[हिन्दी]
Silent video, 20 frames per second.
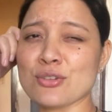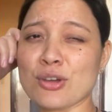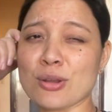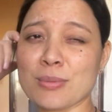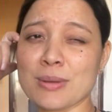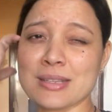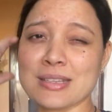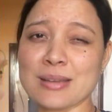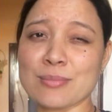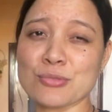
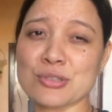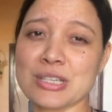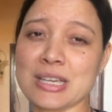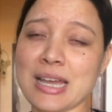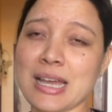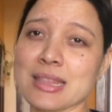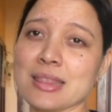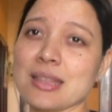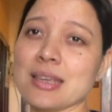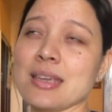और भेजा है मुझे
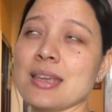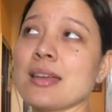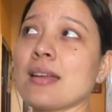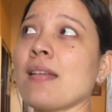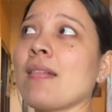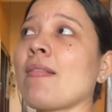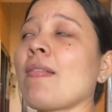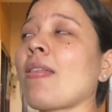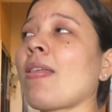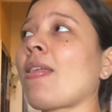याद नहीं
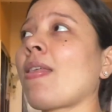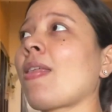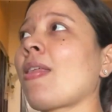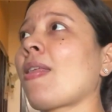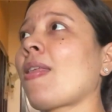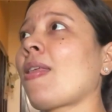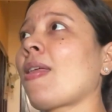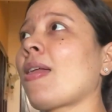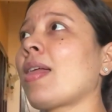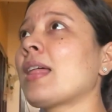है
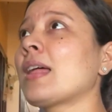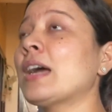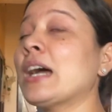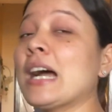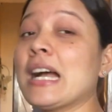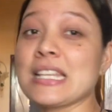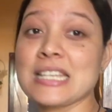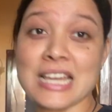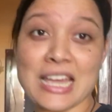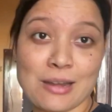
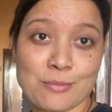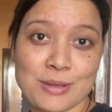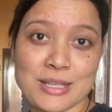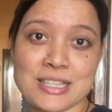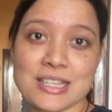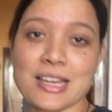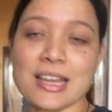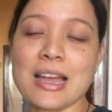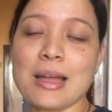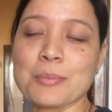अचार
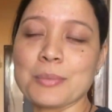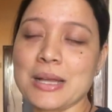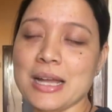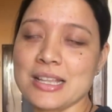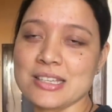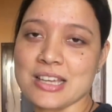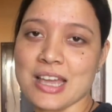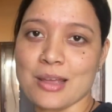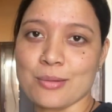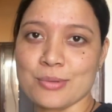भेजा है आम
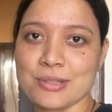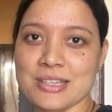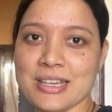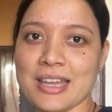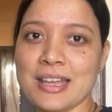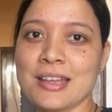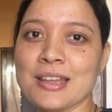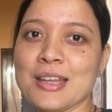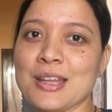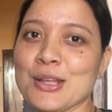का अचार
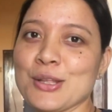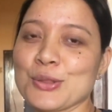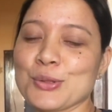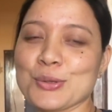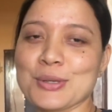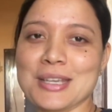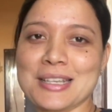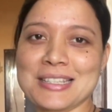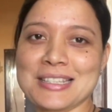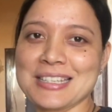भेजा है
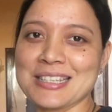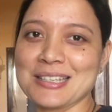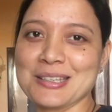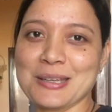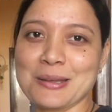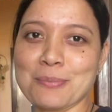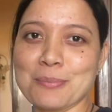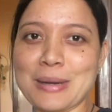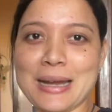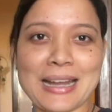तो ये
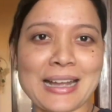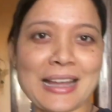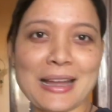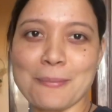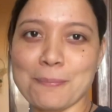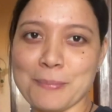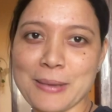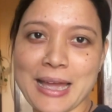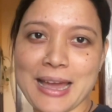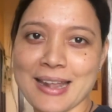चीज़ माँ
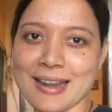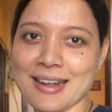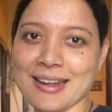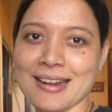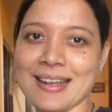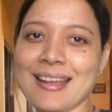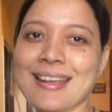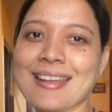का प्यार